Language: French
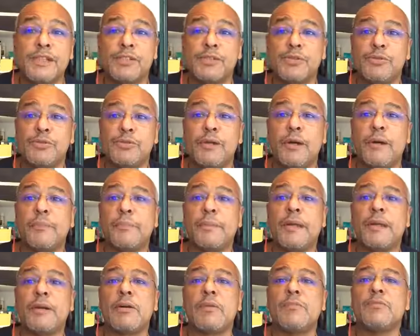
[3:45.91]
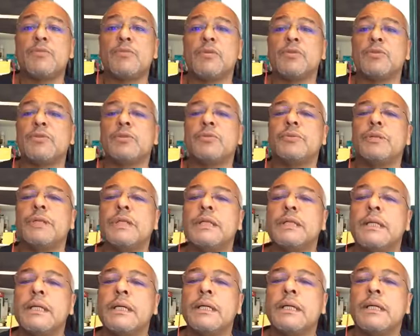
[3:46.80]
je suis en plein comme toi aujourd'hui.
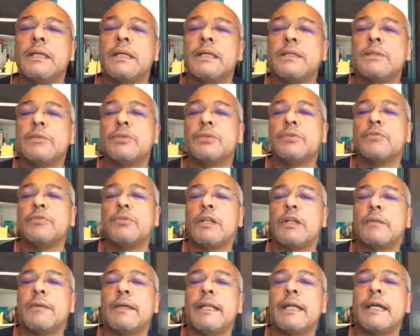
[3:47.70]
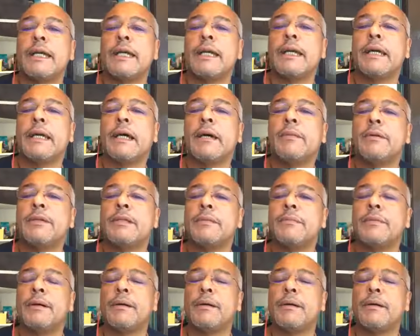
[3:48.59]
Qu'est-ce que je vois là-bas derrière Ah ben c'est